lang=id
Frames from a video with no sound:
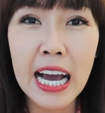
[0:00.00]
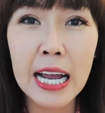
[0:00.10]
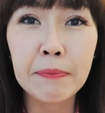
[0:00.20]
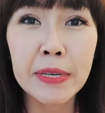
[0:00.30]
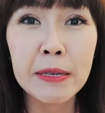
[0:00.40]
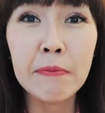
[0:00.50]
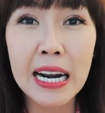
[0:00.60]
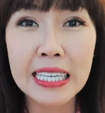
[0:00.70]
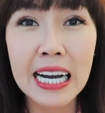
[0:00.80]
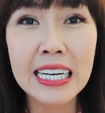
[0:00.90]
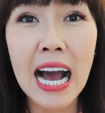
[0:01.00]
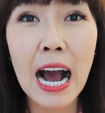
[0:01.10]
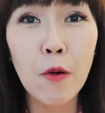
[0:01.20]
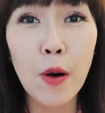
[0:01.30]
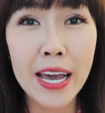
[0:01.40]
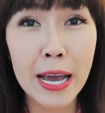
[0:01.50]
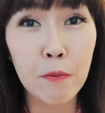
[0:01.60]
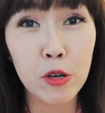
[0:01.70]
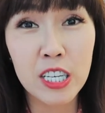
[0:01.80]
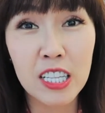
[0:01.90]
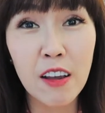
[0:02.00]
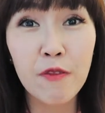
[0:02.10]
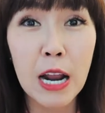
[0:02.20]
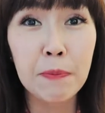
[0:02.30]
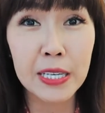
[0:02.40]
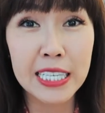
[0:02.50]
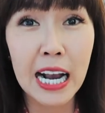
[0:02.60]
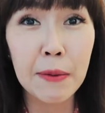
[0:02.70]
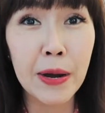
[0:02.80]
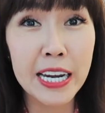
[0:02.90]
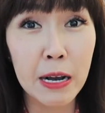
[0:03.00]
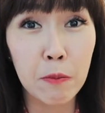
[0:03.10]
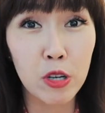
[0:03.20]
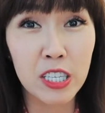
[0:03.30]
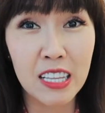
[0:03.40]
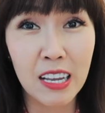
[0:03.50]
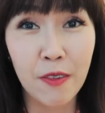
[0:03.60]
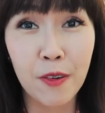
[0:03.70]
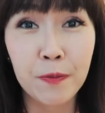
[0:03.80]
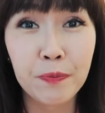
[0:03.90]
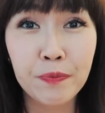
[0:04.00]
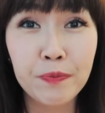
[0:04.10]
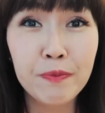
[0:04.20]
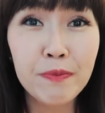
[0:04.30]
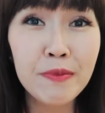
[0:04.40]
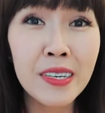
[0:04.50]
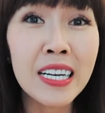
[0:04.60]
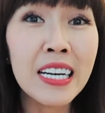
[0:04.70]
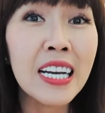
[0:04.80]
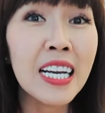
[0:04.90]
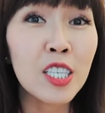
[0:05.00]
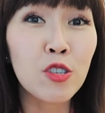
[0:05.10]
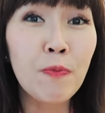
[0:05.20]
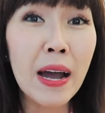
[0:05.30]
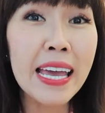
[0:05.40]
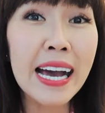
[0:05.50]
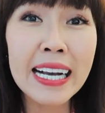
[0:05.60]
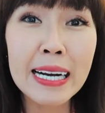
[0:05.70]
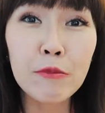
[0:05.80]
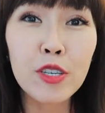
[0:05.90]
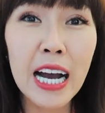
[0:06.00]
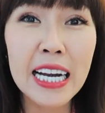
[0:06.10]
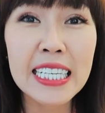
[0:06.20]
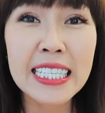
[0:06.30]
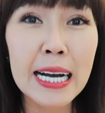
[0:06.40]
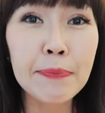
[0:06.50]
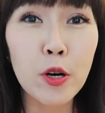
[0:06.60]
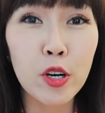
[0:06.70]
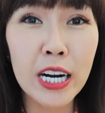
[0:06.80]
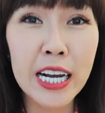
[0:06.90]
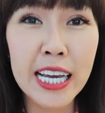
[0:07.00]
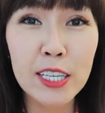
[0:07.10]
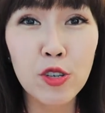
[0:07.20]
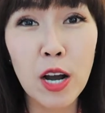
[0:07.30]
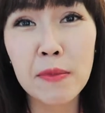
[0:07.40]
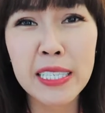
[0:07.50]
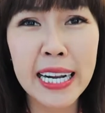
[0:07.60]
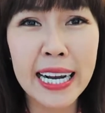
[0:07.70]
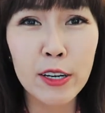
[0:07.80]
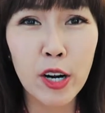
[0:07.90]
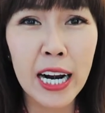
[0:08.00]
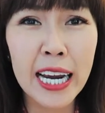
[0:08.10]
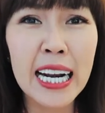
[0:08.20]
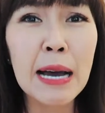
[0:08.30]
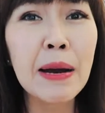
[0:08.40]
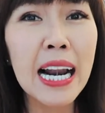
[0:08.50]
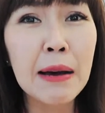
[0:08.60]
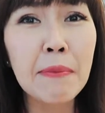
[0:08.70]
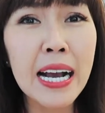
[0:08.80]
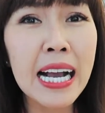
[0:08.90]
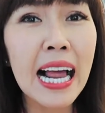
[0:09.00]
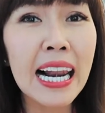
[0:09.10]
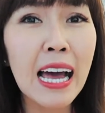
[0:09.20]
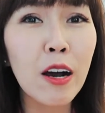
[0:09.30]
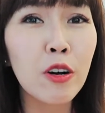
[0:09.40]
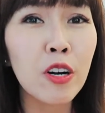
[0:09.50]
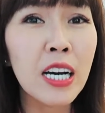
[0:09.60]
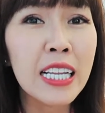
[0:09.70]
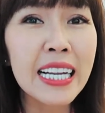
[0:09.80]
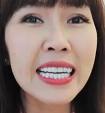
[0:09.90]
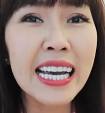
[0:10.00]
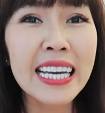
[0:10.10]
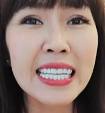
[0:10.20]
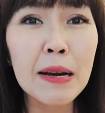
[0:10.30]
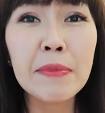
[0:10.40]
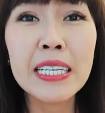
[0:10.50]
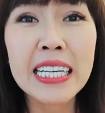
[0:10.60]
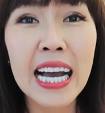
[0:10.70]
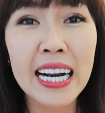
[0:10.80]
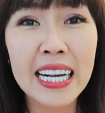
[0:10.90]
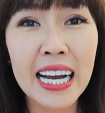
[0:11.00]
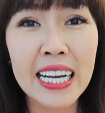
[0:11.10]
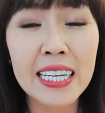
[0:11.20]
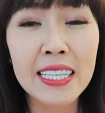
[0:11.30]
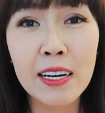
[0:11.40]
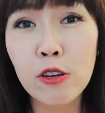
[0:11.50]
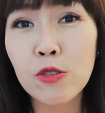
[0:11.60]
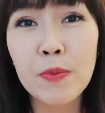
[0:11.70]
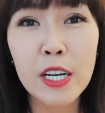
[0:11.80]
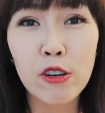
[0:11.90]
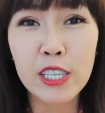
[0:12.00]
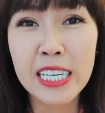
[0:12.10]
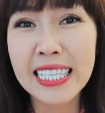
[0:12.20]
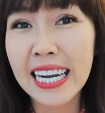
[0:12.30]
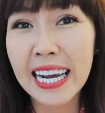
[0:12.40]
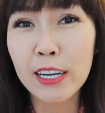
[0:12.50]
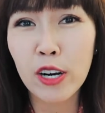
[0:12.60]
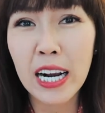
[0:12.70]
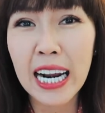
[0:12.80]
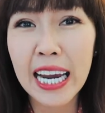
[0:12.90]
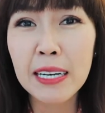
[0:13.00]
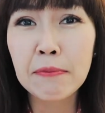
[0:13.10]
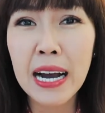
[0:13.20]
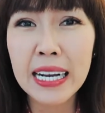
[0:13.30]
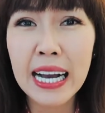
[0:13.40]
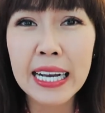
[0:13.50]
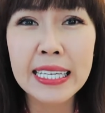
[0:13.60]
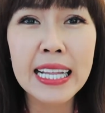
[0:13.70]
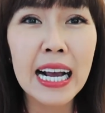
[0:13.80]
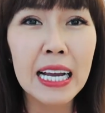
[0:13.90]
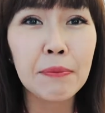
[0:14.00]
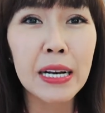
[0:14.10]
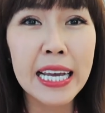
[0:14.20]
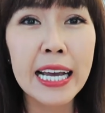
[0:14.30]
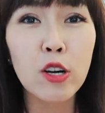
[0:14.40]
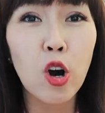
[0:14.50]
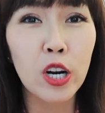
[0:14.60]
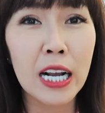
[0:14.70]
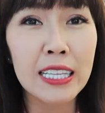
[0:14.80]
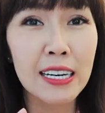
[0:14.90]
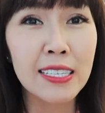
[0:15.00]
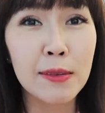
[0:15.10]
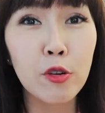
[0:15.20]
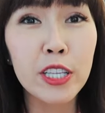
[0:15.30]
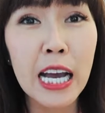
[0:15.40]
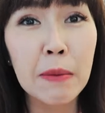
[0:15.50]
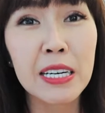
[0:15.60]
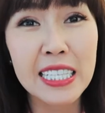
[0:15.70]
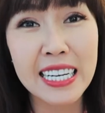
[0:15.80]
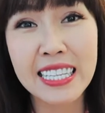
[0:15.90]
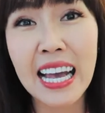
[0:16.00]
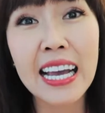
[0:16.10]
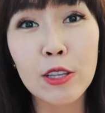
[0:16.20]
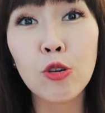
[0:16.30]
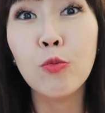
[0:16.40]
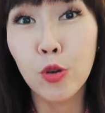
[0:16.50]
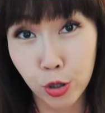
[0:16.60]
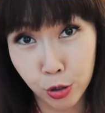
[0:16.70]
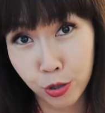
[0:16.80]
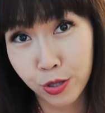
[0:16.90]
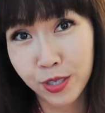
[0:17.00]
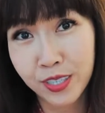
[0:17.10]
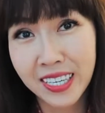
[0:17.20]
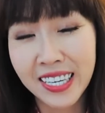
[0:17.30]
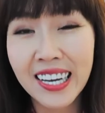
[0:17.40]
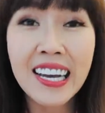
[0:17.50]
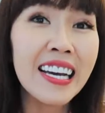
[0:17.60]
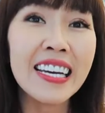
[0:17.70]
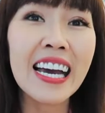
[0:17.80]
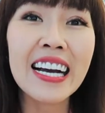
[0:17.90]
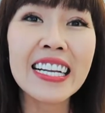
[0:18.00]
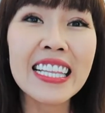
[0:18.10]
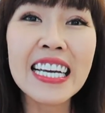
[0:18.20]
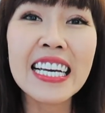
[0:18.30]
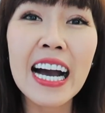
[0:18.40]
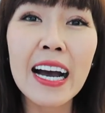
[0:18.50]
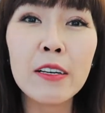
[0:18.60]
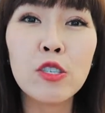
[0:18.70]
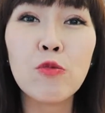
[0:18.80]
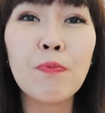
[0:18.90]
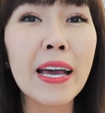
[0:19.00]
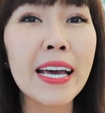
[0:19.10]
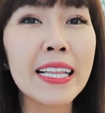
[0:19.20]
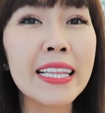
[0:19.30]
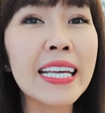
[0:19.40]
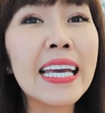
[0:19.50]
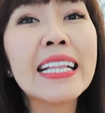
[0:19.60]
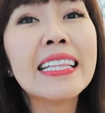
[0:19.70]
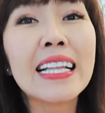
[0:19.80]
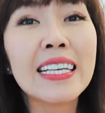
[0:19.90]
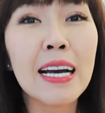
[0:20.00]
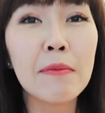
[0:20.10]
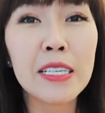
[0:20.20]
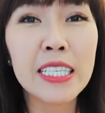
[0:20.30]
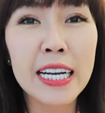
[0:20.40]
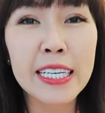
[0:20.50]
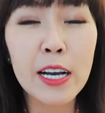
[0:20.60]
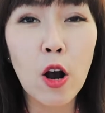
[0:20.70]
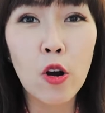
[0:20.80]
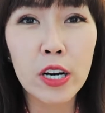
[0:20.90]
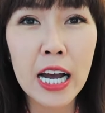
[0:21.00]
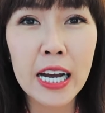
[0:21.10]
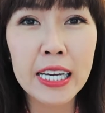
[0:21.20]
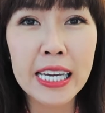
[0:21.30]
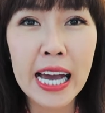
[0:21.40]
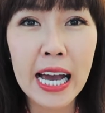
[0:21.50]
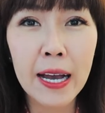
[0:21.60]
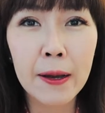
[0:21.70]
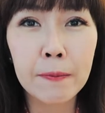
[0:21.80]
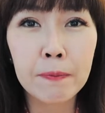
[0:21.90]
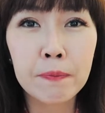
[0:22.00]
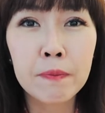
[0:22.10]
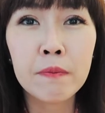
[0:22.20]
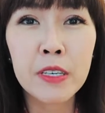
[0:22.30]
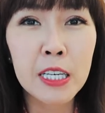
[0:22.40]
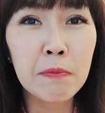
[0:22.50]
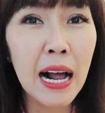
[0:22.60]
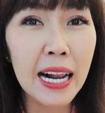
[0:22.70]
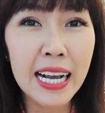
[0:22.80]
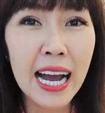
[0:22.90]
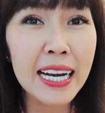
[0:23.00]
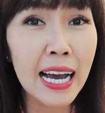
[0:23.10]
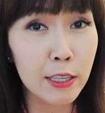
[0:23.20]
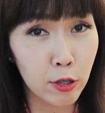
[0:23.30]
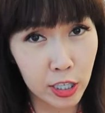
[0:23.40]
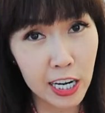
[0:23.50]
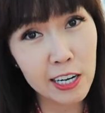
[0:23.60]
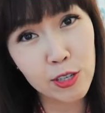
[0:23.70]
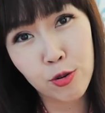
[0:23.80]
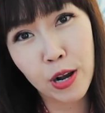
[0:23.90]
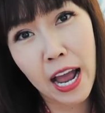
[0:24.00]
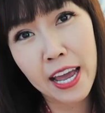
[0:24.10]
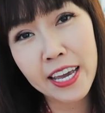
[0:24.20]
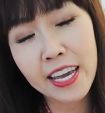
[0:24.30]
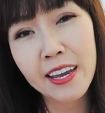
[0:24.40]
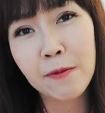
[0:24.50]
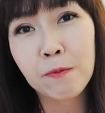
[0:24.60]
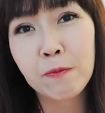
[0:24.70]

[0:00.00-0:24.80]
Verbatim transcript: dan menebarkan hawa yang positif dan percakapan yang positif. Supaya kamu nggak dicap orang yang suka menjelekkan orang lain. Lama-lama kalau telinga kita mendengarkan terus-menerus kejelekan orang lain, maka kita akan melihat orang tersebut yang bercerita itu buruk. Yang ketiga, supaya kita tidak menjadi orang yang menyebalkan atau tidak disukai,